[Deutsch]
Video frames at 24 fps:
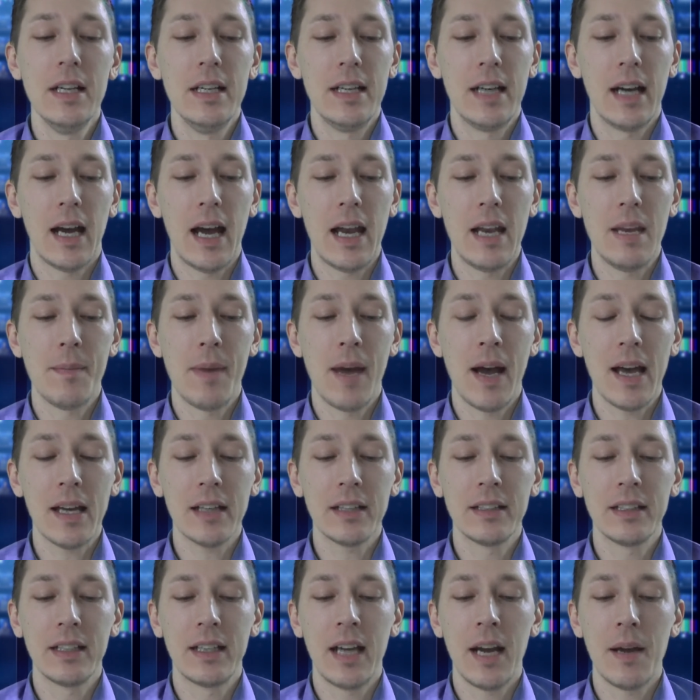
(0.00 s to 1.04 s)
nach einem
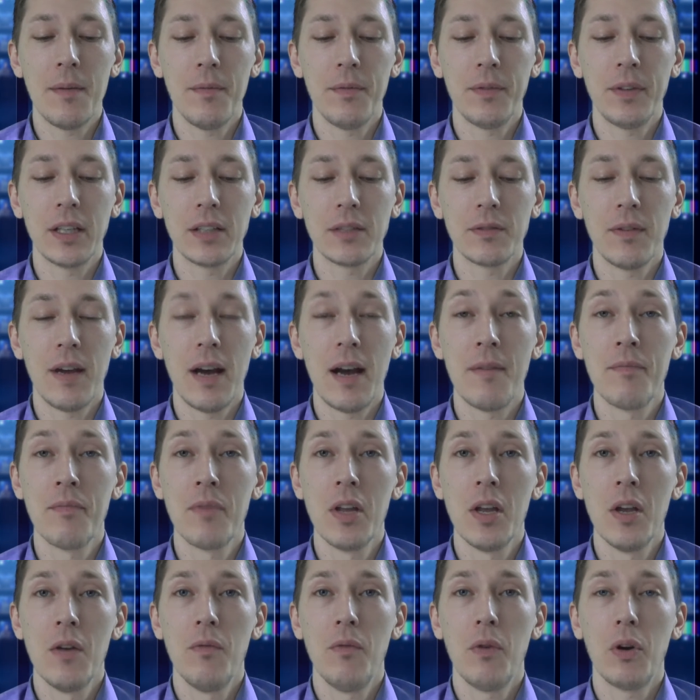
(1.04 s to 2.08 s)
harten Kampf. Das war
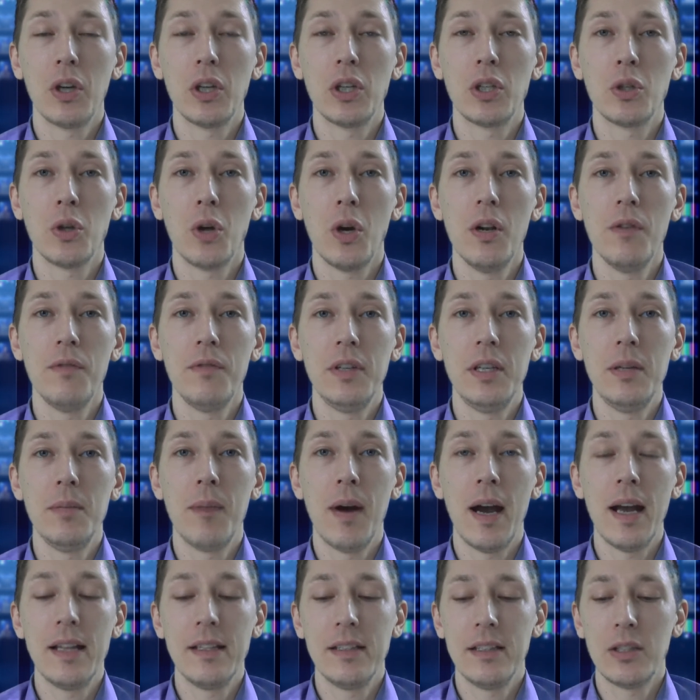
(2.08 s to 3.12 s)
wirklich toll, wie die
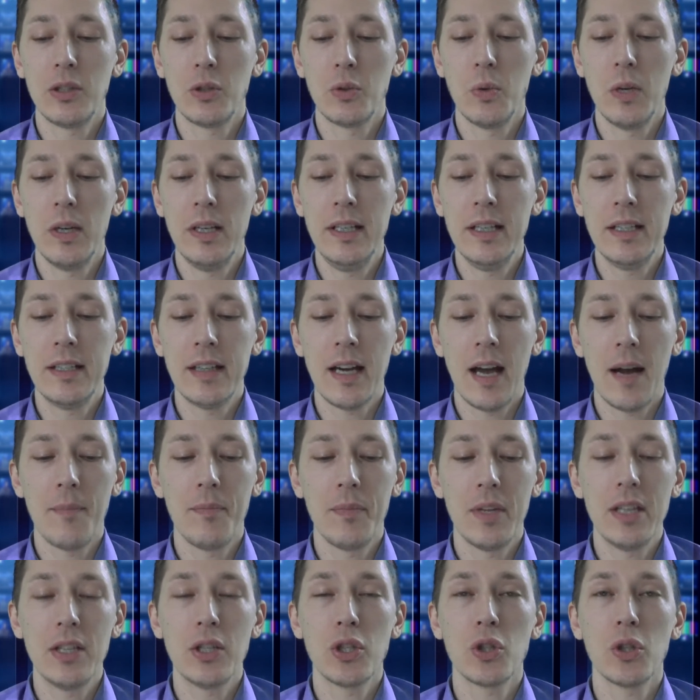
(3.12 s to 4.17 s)
beiden sich duelliert
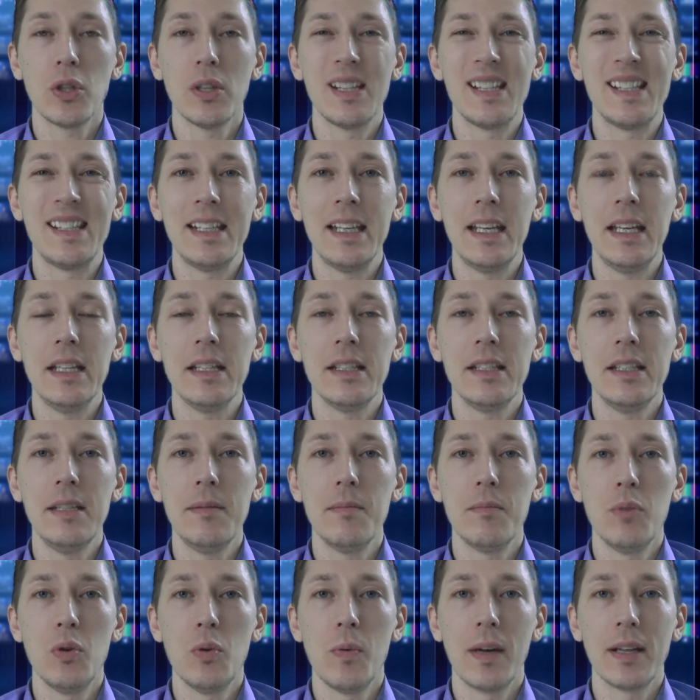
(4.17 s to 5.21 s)
haben. Ist schon
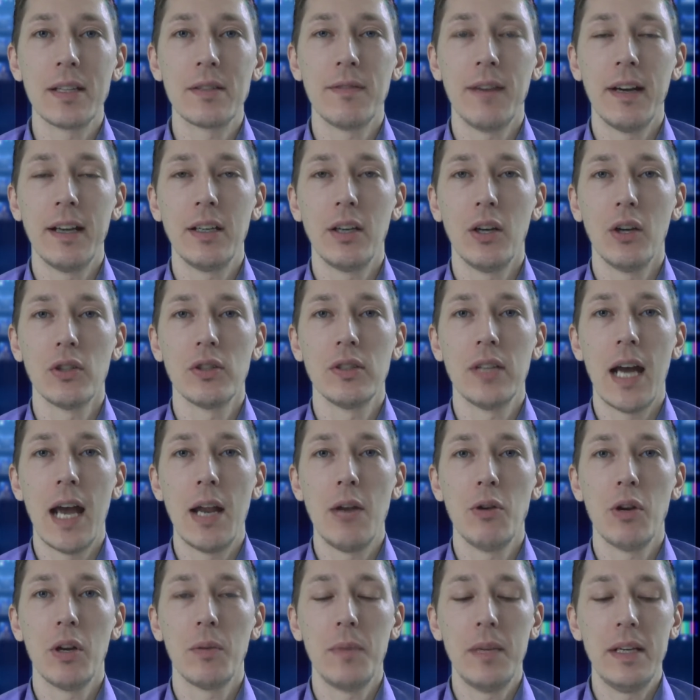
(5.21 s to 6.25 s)
10-7 über
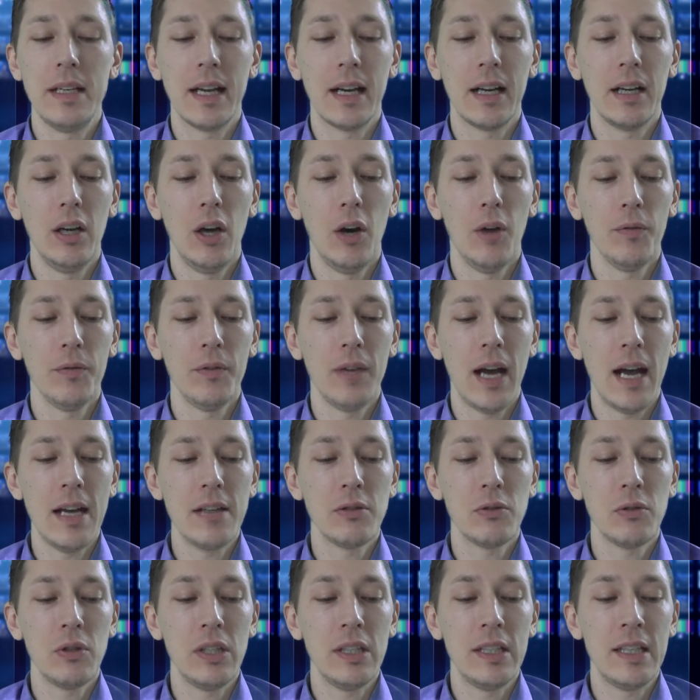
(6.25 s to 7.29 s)
2100 Meter gelaufen.
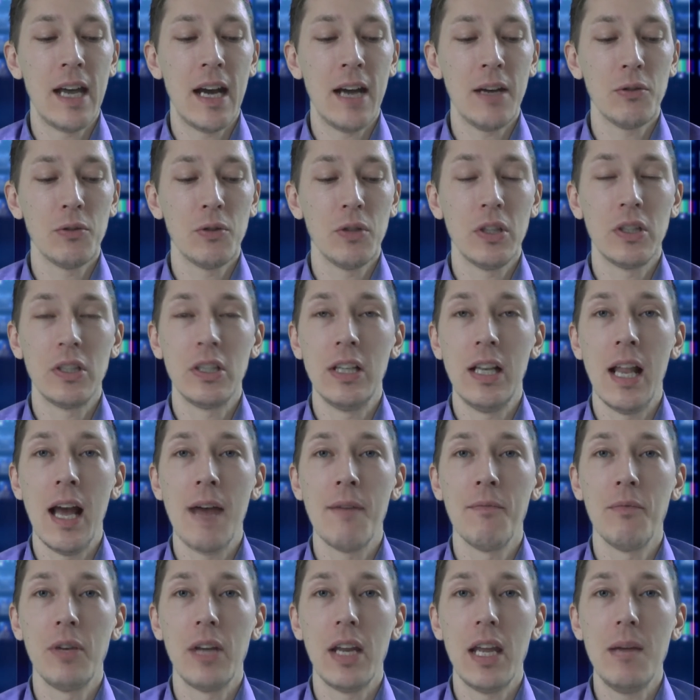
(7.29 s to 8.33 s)
Also Idaro de
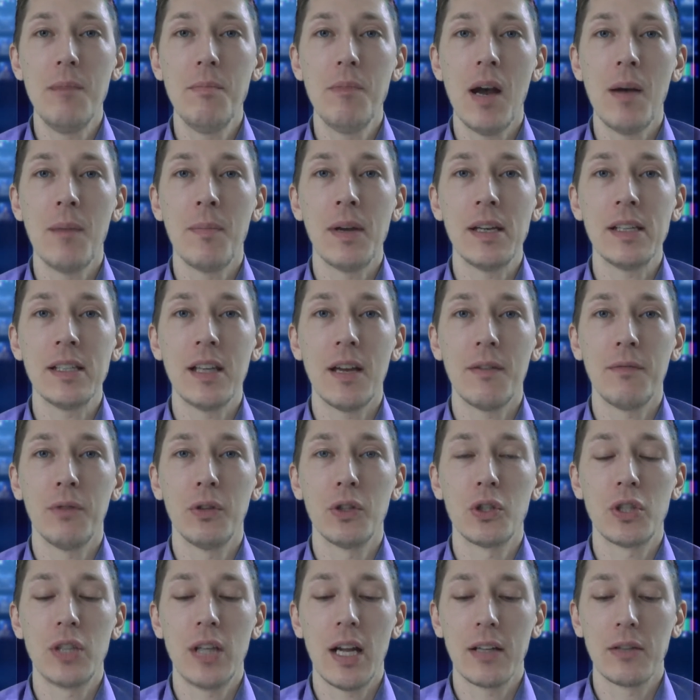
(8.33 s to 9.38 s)
Tila wird immer besser
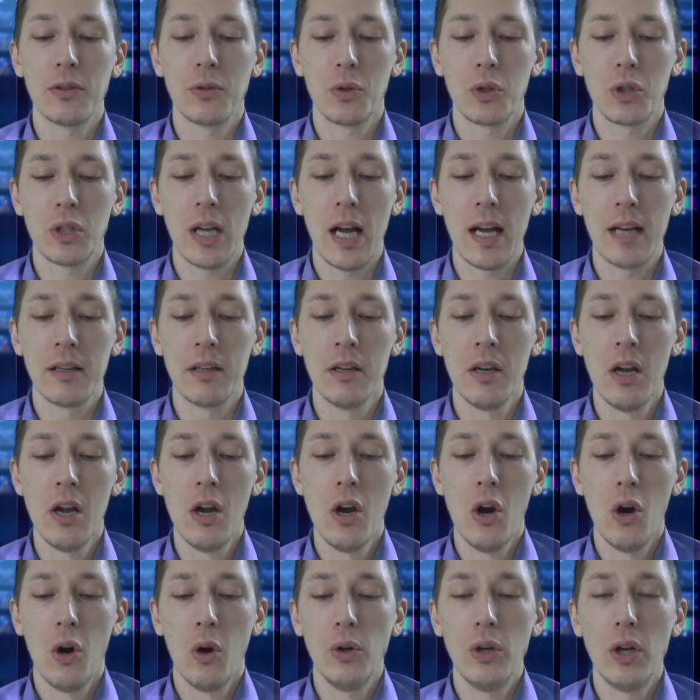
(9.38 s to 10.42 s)
von Start zu Start
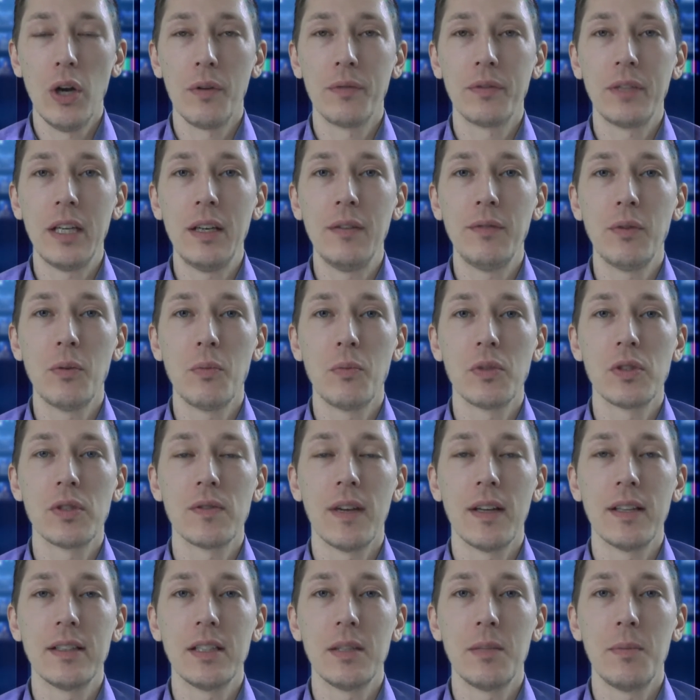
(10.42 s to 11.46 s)
und auf den
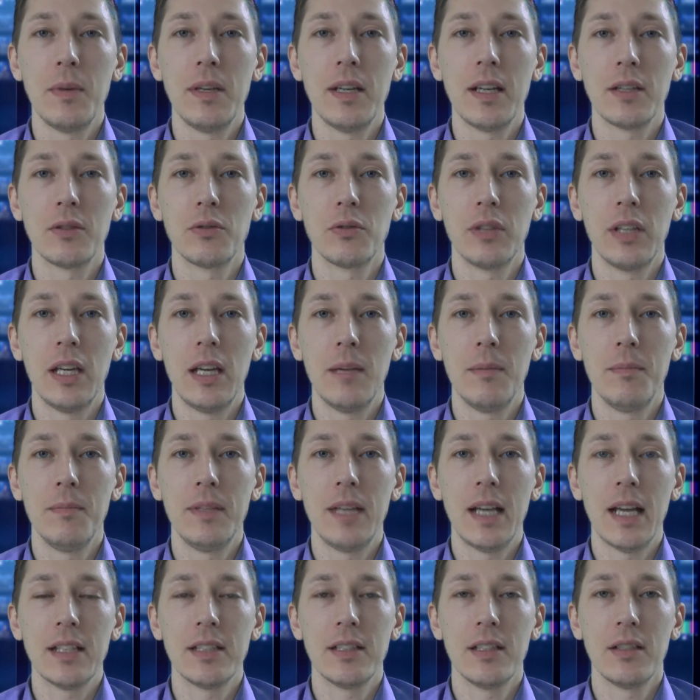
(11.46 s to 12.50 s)
25 Meter zu geben,
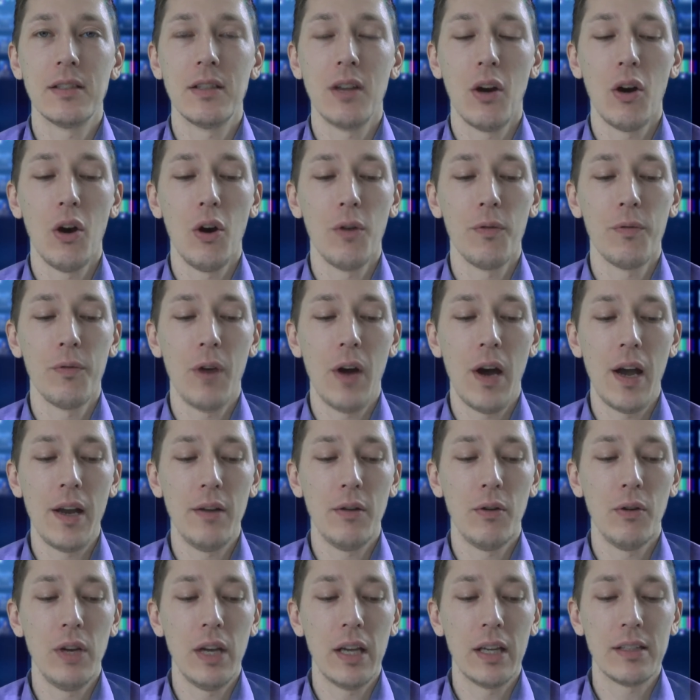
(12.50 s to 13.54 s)
das ist doch auch für
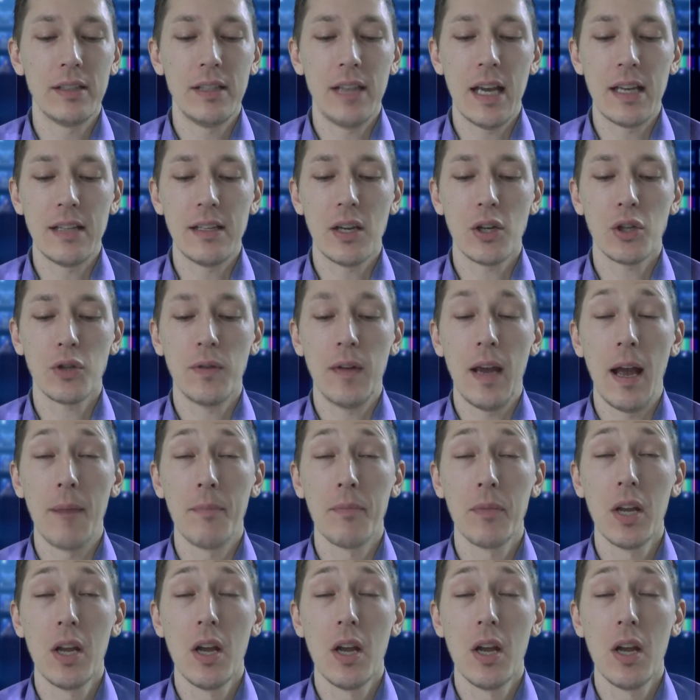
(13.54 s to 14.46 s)
einen Honeck sehr, sehr schwer.